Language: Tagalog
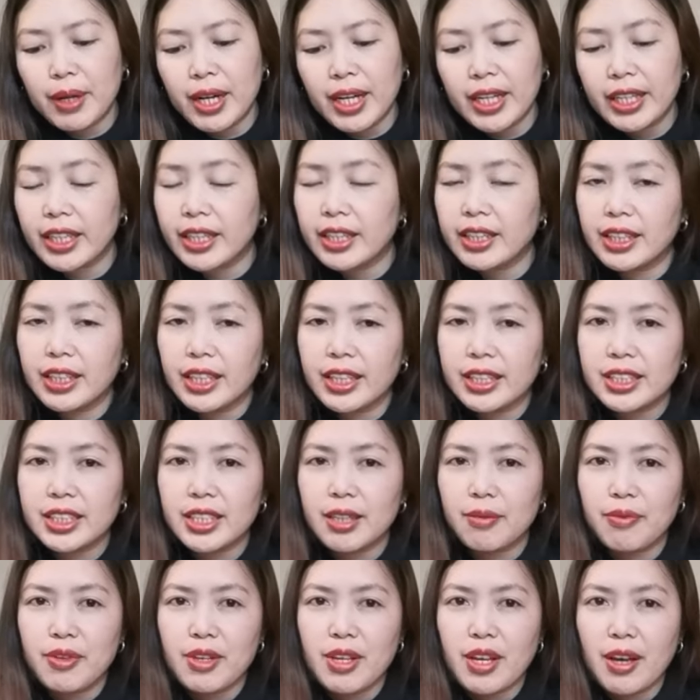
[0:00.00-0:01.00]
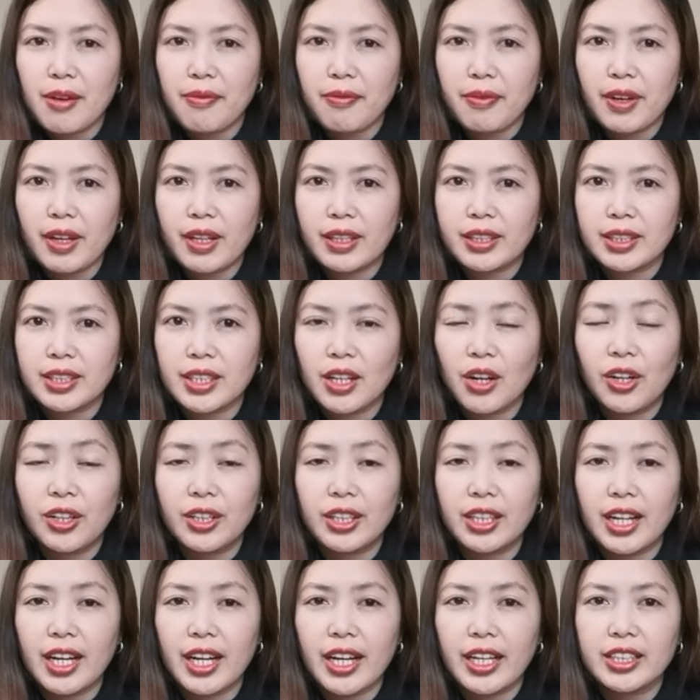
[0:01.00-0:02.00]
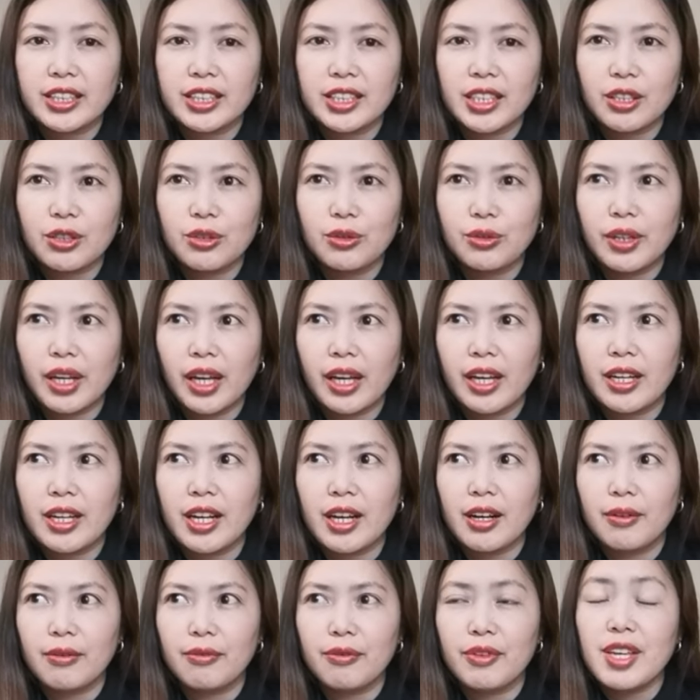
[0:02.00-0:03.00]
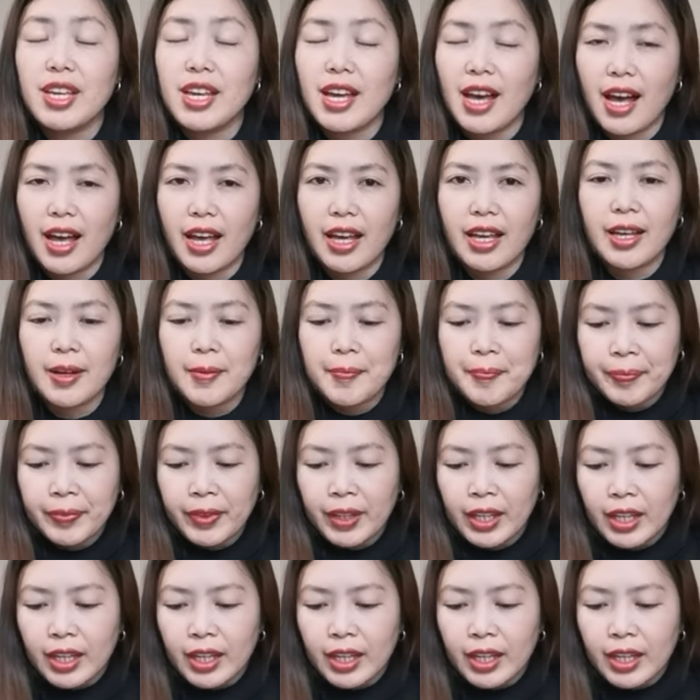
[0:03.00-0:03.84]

bayad na sa VFS sa online, sa UK uh, VI,